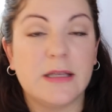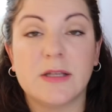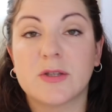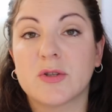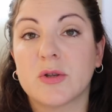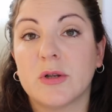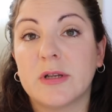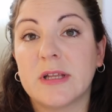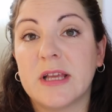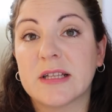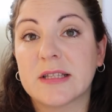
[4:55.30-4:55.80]
y
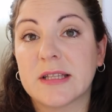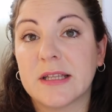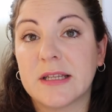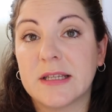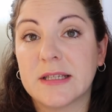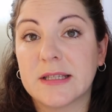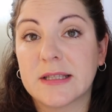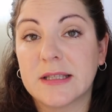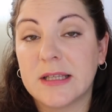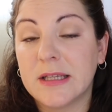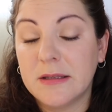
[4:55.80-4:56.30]
solía ser
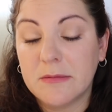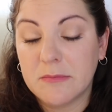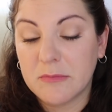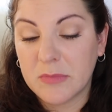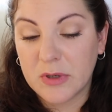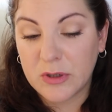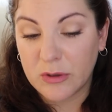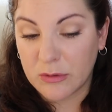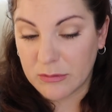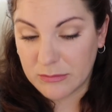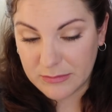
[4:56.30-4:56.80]
este,
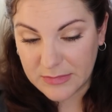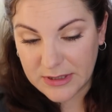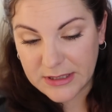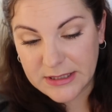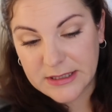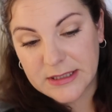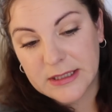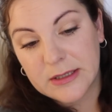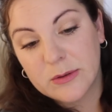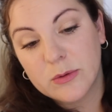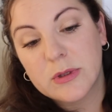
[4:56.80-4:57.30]
bueno,
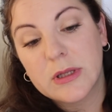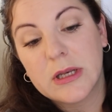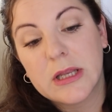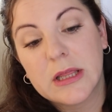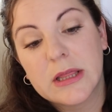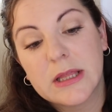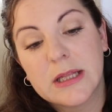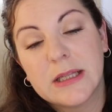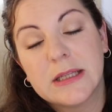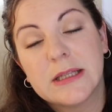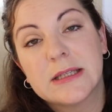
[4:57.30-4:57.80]
este,
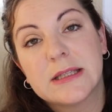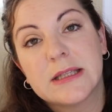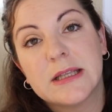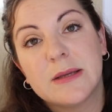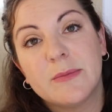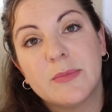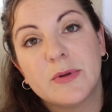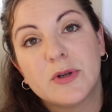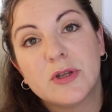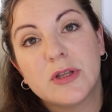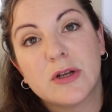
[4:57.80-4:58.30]
utilicé el
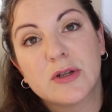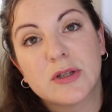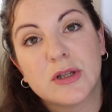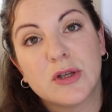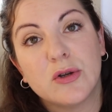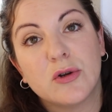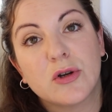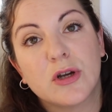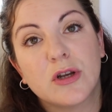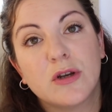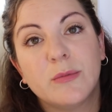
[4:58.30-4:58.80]
de pero ya os
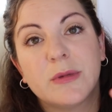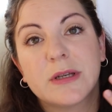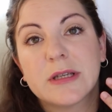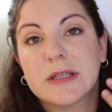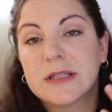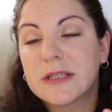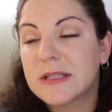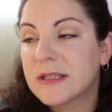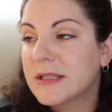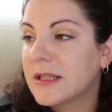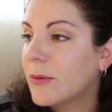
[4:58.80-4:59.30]
digo que no me
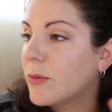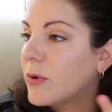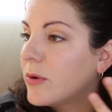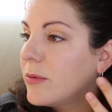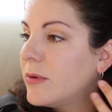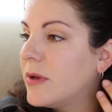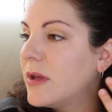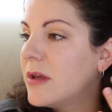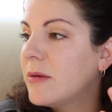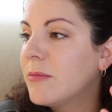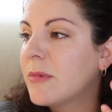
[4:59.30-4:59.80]
resistía muy
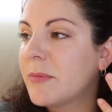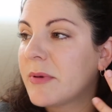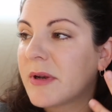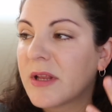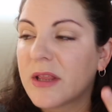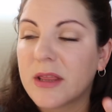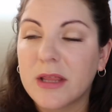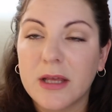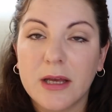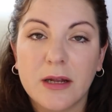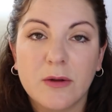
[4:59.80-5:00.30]
bien, me
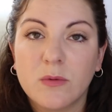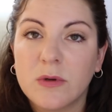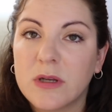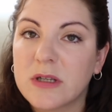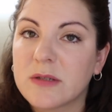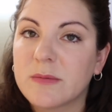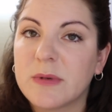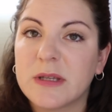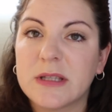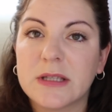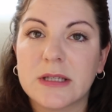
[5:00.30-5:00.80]
aparecían
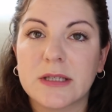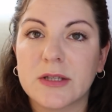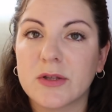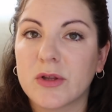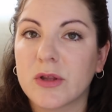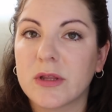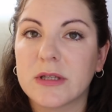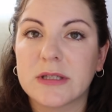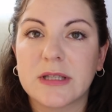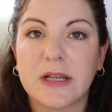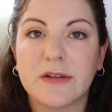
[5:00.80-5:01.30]
algunas manchas,
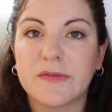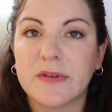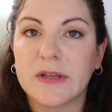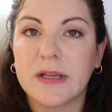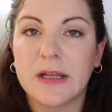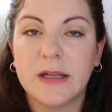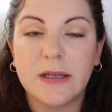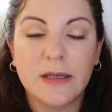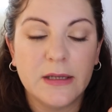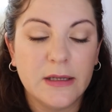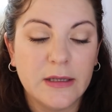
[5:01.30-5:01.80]
entonces al
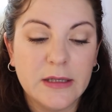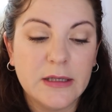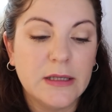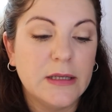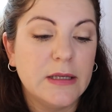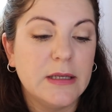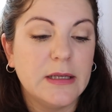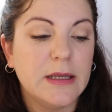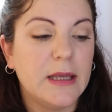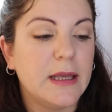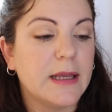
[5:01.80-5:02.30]
final
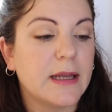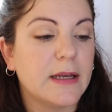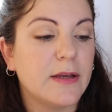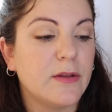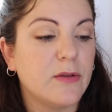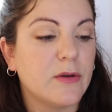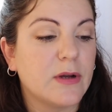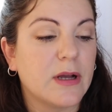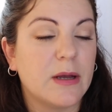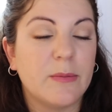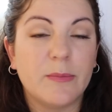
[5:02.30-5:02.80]
he querido